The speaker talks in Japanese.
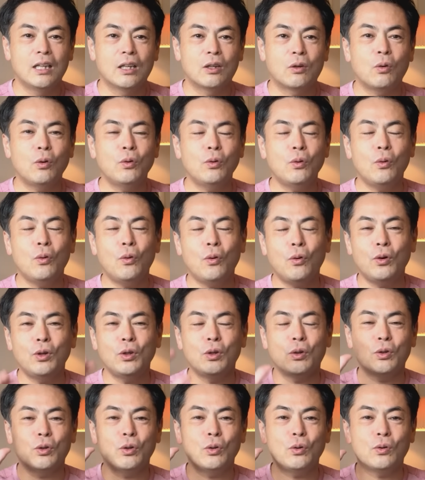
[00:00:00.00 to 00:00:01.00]
この
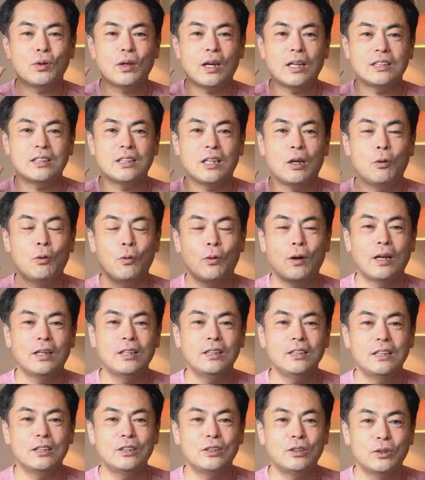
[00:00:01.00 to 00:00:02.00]
方位を強化した方が
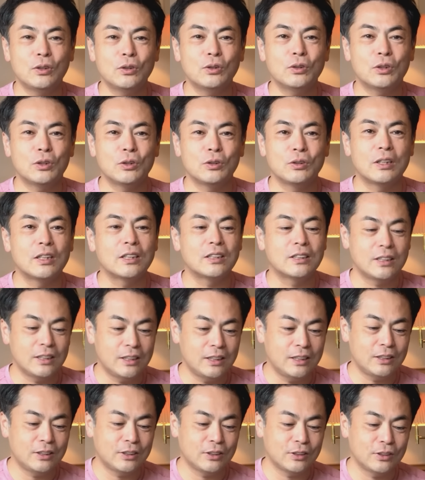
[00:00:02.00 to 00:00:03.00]
いいですよっていうね、
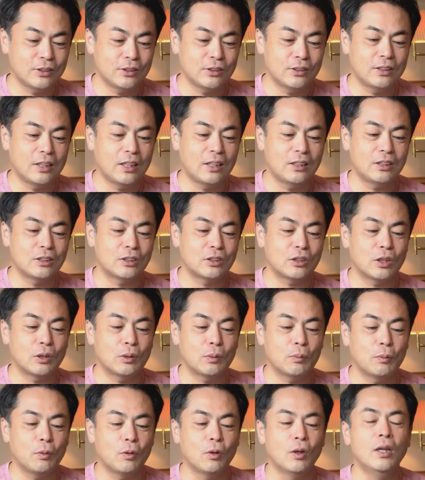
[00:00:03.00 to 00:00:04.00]
シリーズなんですけ
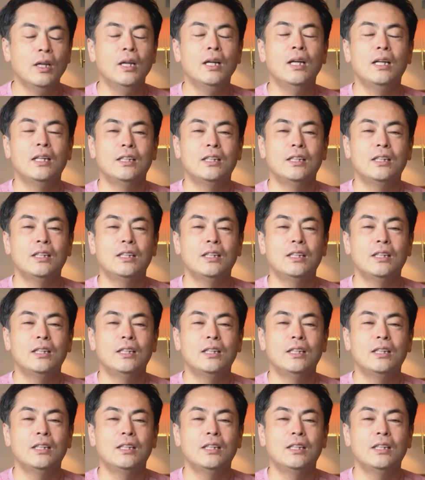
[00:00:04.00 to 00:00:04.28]
ども、